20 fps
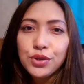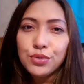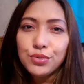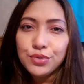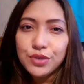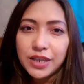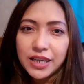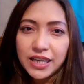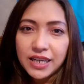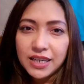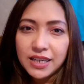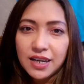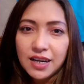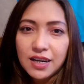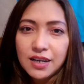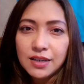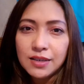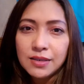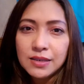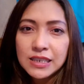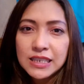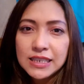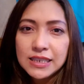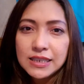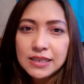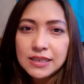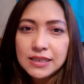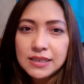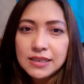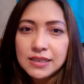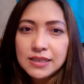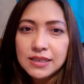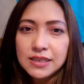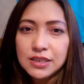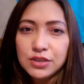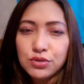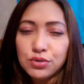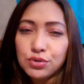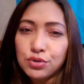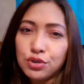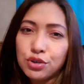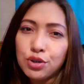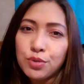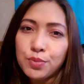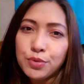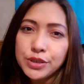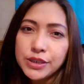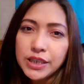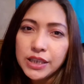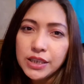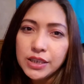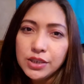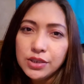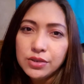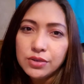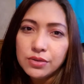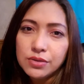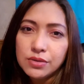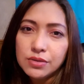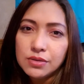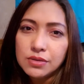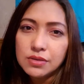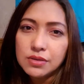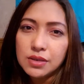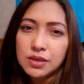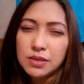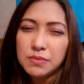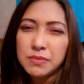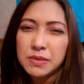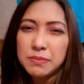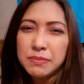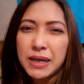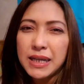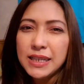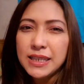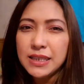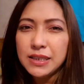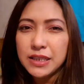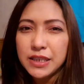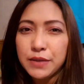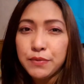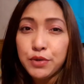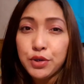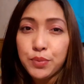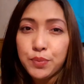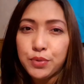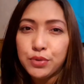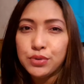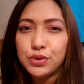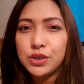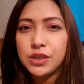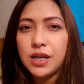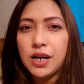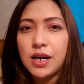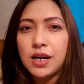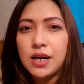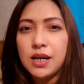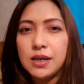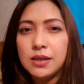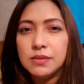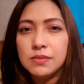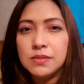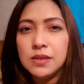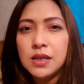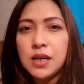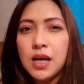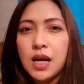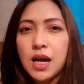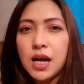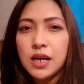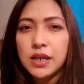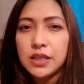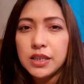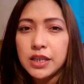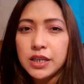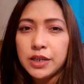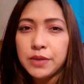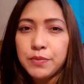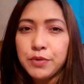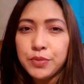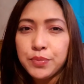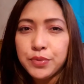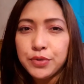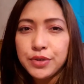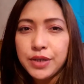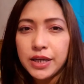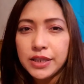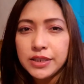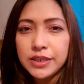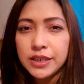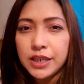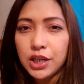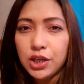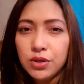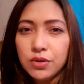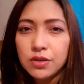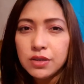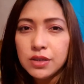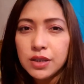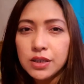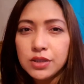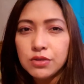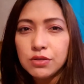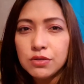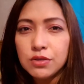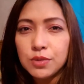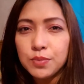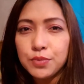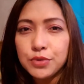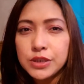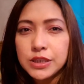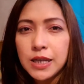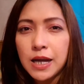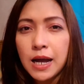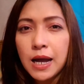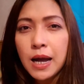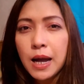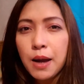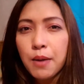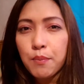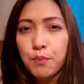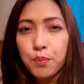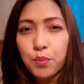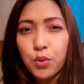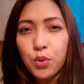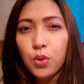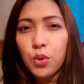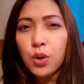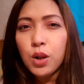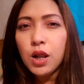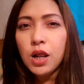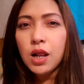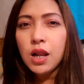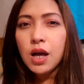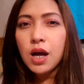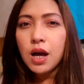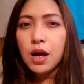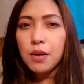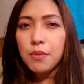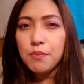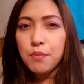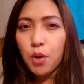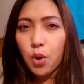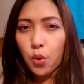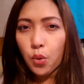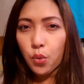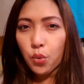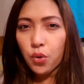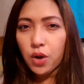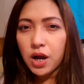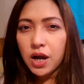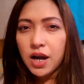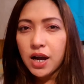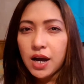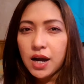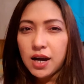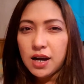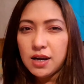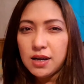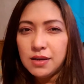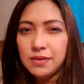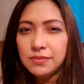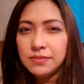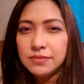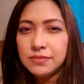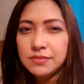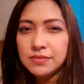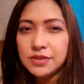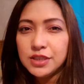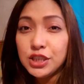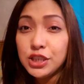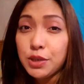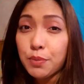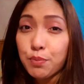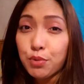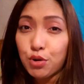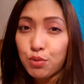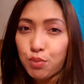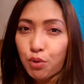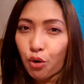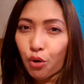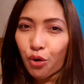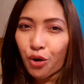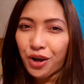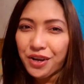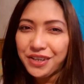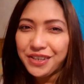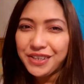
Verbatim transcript: Today, ang um, ituturo ko po sa inyo, um, bali, review po siya. Um, ang i-review po natin ngayon ay tungkol po sa pull bow. Um, hindi siya pulbo.